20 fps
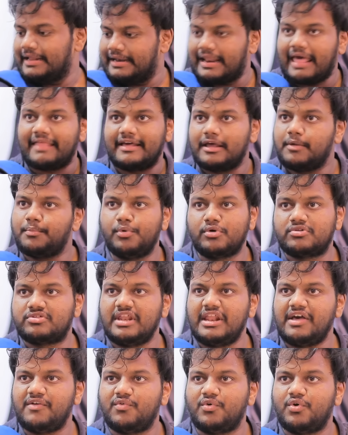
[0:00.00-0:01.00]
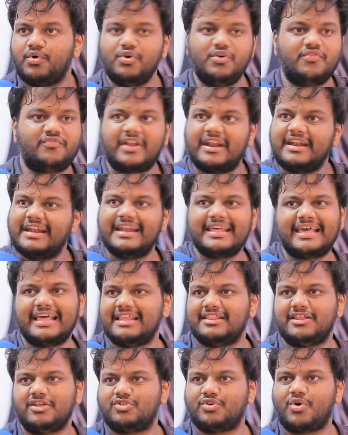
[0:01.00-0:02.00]
నా దగ్గర బుక్స్ లేవు ఫ్రెండ్ ఇంటికి
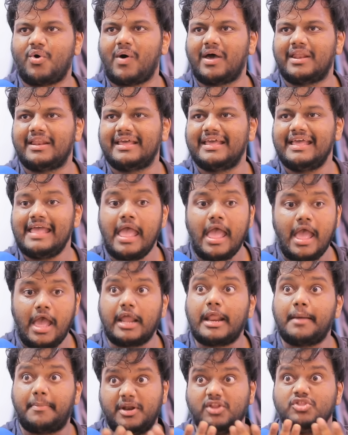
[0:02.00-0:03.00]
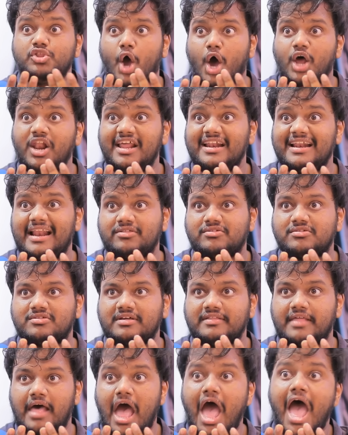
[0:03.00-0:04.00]
వెళ్ళి తెచ్చుకోవాలి రేపటి నుంచి ఆన్లైన్ క్లాసెస్
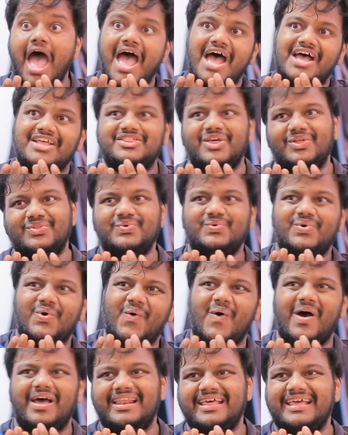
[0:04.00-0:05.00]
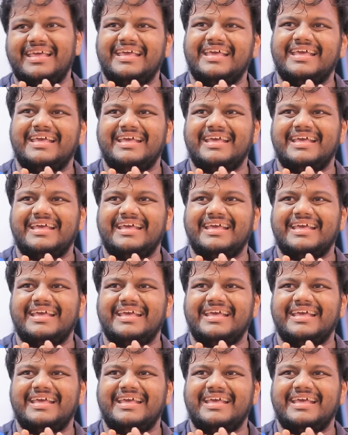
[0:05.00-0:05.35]
కదా చదువుకోవాలి